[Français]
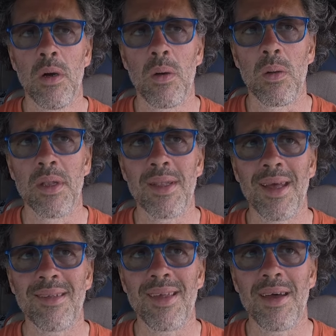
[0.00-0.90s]
On est
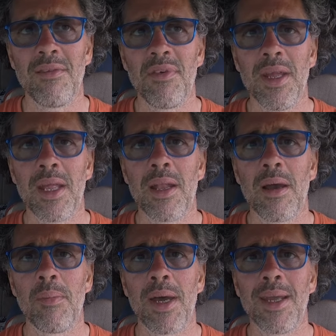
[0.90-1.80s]
à 120
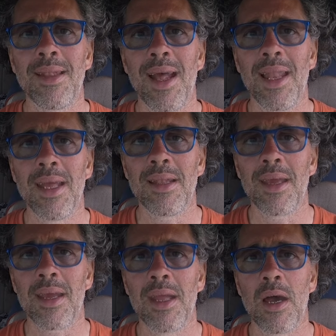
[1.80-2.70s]
km à
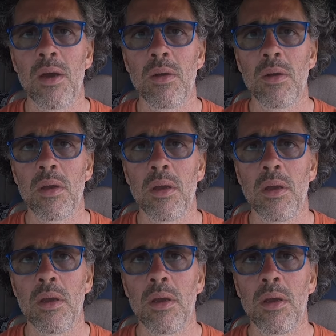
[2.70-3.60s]
l'intérieur
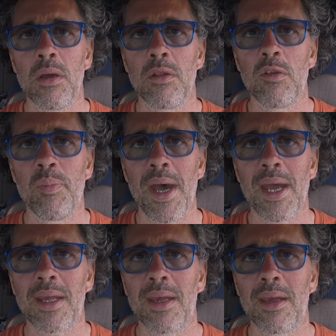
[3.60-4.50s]
du
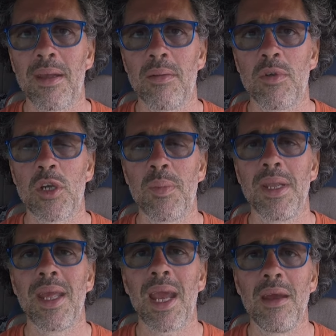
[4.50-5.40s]
parc chemin
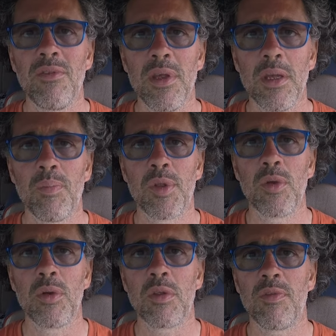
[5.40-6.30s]
de gravier, puis
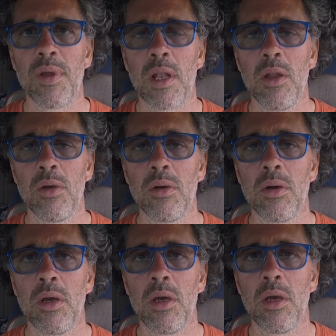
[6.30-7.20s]
tout. Fait que
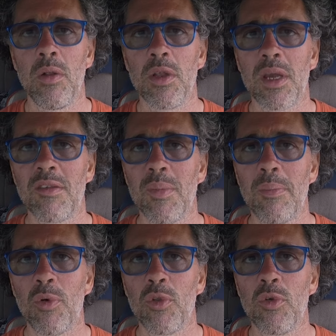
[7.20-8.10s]
là, euh, on a quasiment
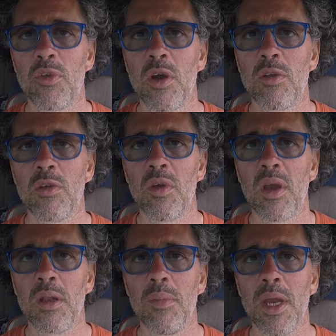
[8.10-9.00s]
pour deux heures, deux heures
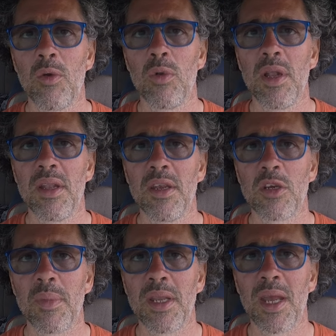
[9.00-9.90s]
et demie à rouler dans des
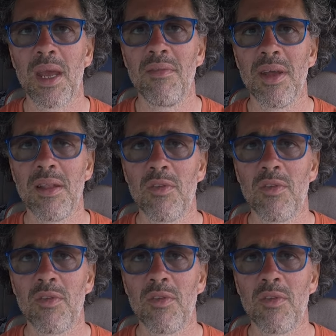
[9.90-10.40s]
chemins de gravelle.